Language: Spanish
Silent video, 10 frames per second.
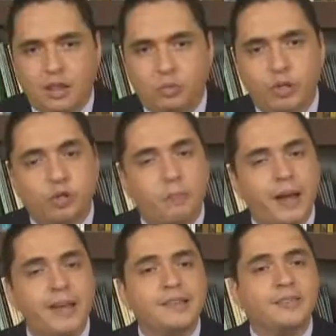Nuestro
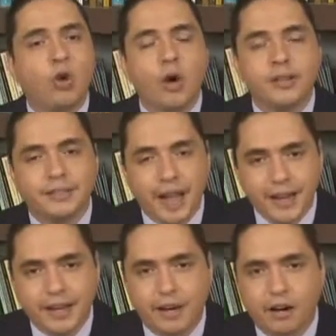país no
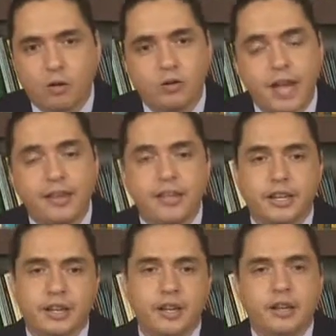está en guerra con
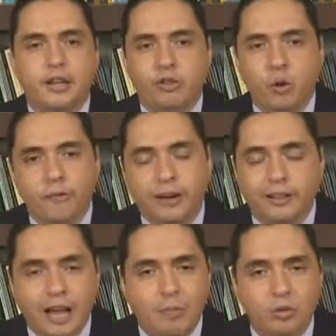nadie. Y no
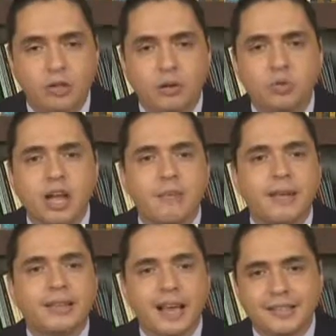enfrentamos ninguna
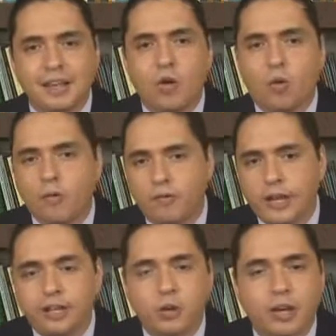amenaza o
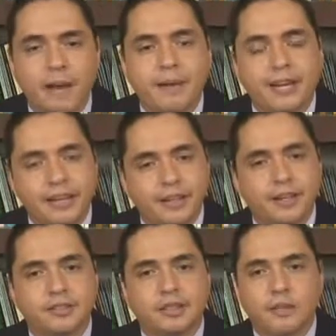conflicto que
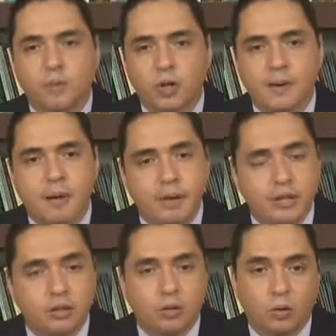amerite este tipo de
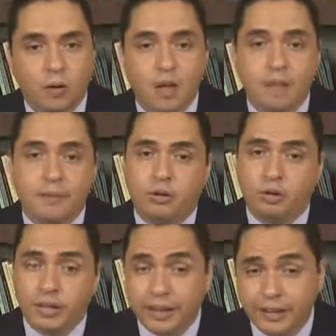armamento. Pero
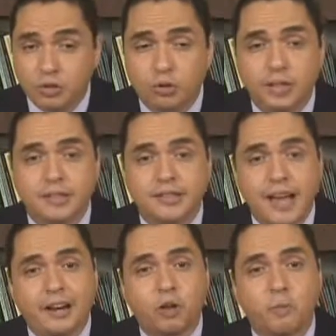los tanques son
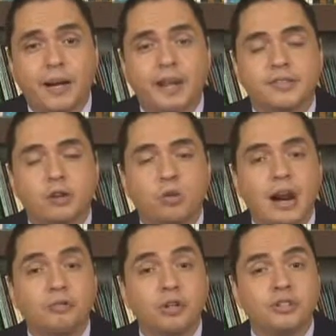necesarios para
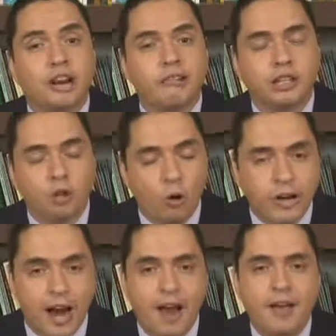asegurar nuestra
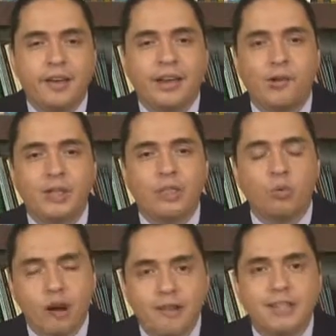victoria en una
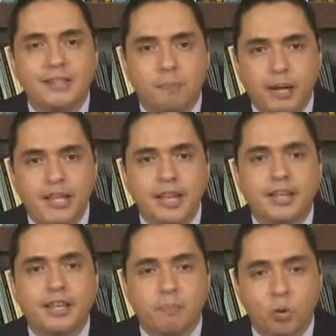nueva disciplina
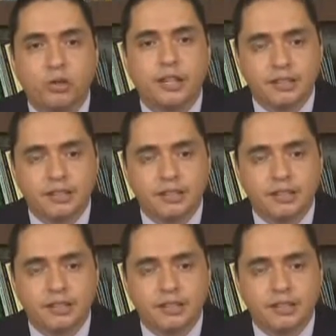de deporte